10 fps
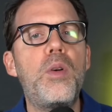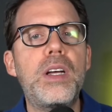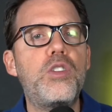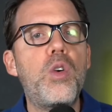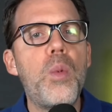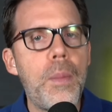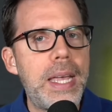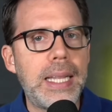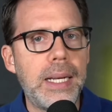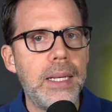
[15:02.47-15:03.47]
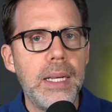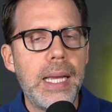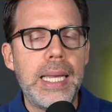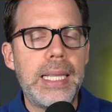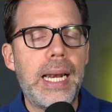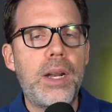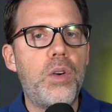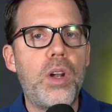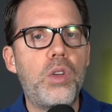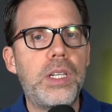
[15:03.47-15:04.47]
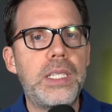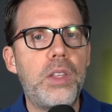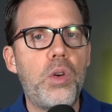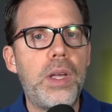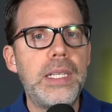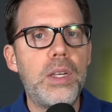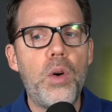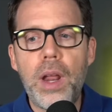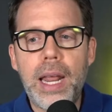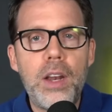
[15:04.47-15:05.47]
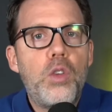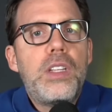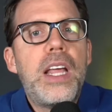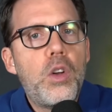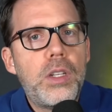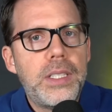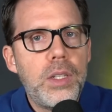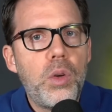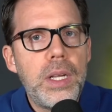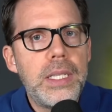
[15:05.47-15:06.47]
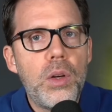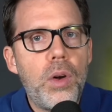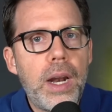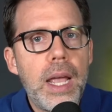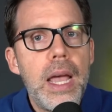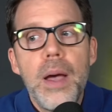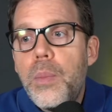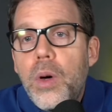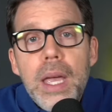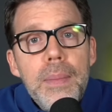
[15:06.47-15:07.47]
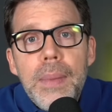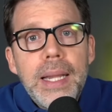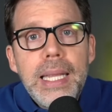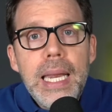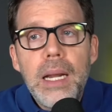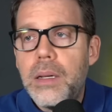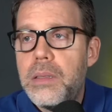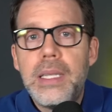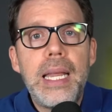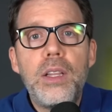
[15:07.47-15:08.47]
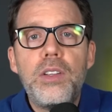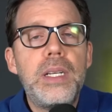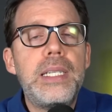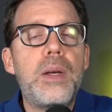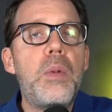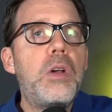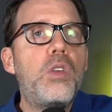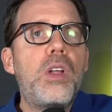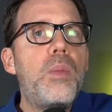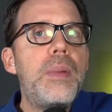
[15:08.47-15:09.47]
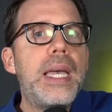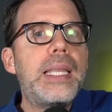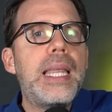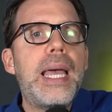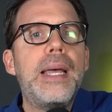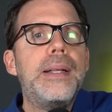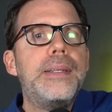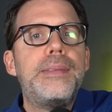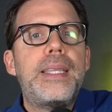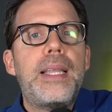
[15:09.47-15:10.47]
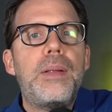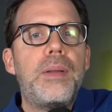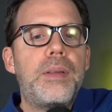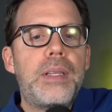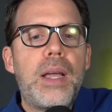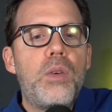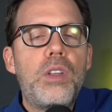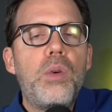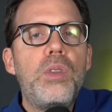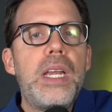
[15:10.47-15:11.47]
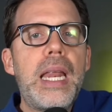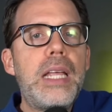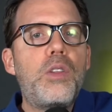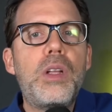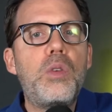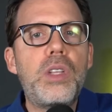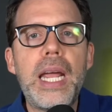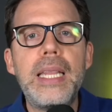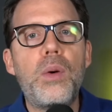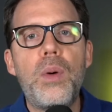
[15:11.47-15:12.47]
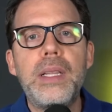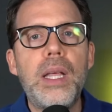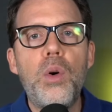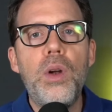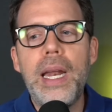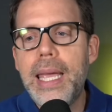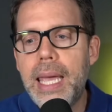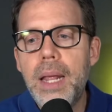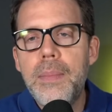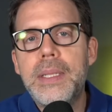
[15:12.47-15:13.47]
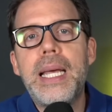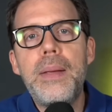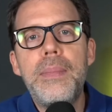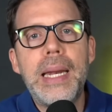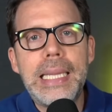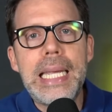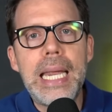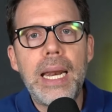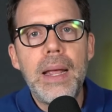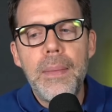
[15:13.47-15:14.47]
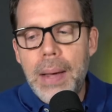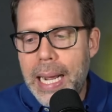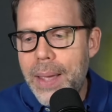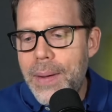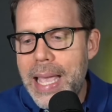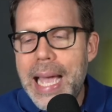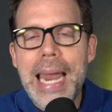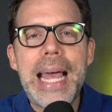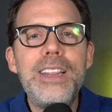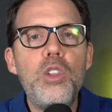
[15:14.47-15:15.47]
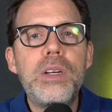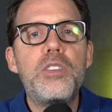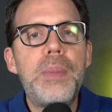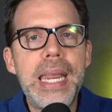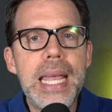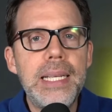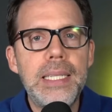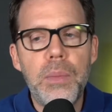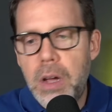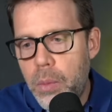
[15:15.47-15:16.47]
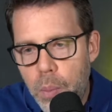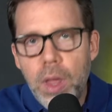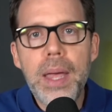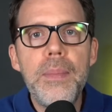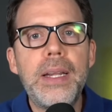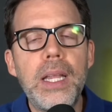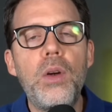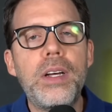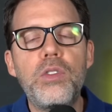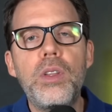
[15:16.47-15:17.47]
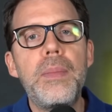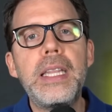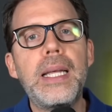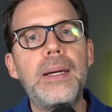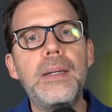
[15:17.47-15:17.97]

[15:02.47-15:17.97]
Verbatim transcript: una acción como Meta, que está alrededor de los 315 dólares y no tienes los 315 dólares, puedes invertir. Eh, si, tienes, dices, bueno, yo tengo un billete de, tengo, tengo un dinerito, tengo 30, 40 dólares y quieres empezar a invertir para que vayas ganando experiencia, bueno, puedes invertir en la acción de Meta,